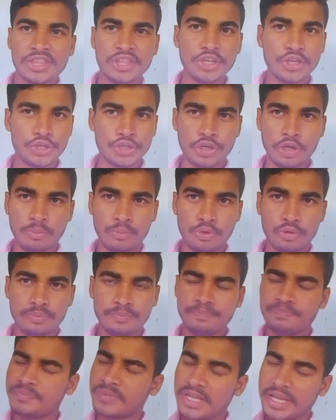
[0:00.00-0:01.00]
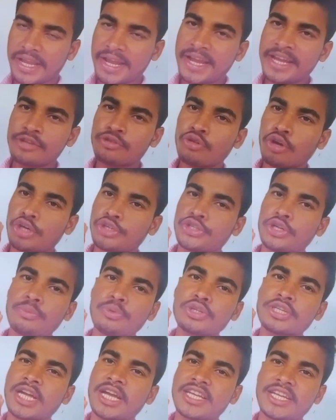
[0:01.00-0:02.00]
তিরিশ নম্বর এই দশ
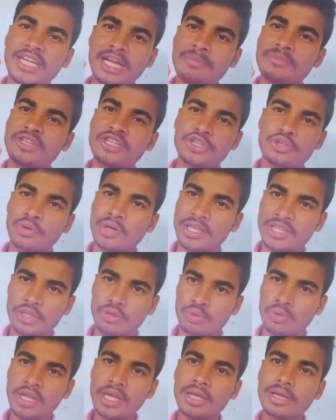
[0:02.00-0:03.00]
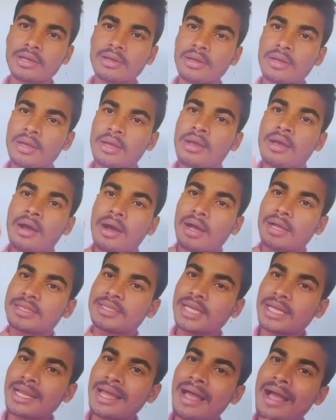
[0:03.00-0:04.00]
নম্বর সাজেশনটা আমি দিচ্ছি ওখান থেকে তুলে আর
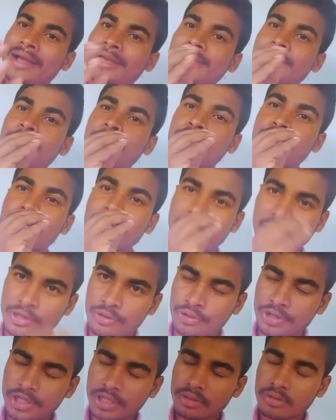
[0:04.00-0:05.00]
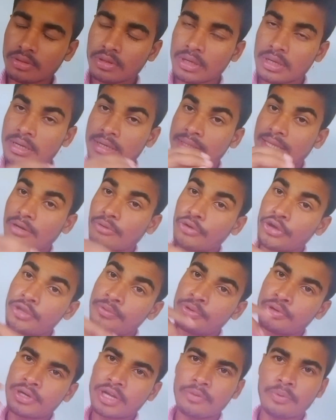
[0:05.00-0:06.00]
যারা আগের ভিডিওটা দেখুনি তারা ওই
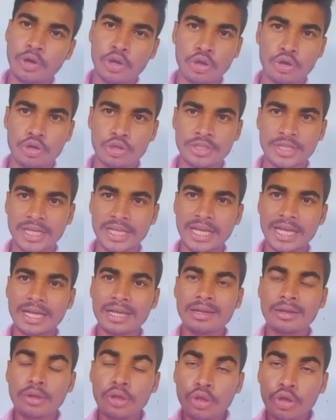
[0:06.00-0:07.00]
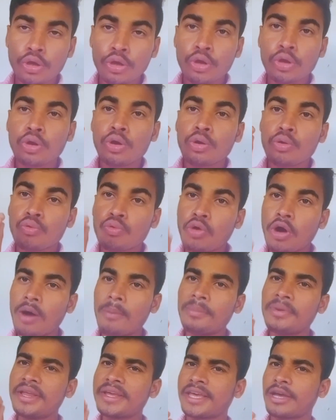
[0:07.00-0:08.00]
ভিডিওটা ফলো করো যারা
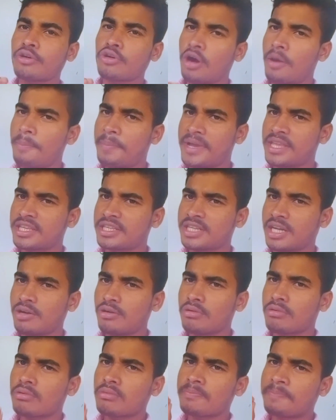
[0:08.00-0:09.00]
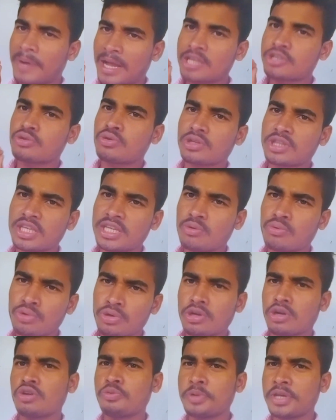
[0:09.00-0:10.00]
কম লিখে কম পেতে চাও পাস করতে চাও
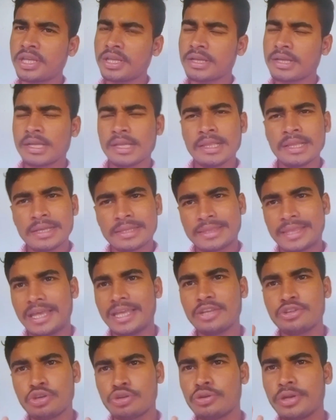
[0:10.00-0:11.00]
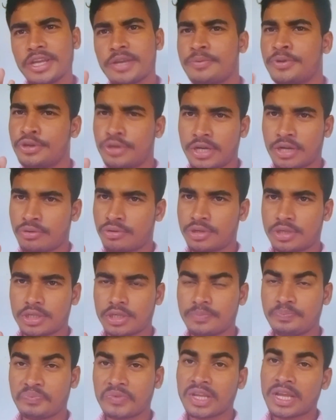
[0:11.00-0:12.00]
কোনো রকমে তাদের জন্য এই ভিডিওটা
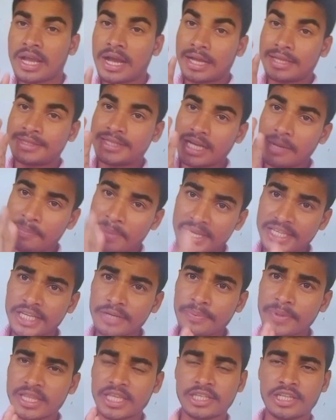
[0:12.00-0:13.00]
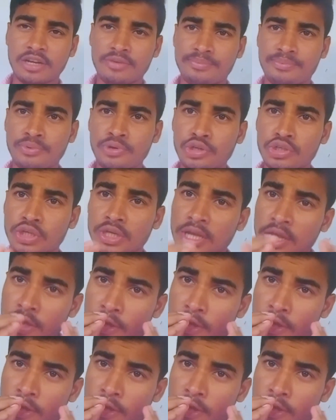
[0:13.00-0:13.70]
করছি আর যারা বেশি পেতে চাও পুরো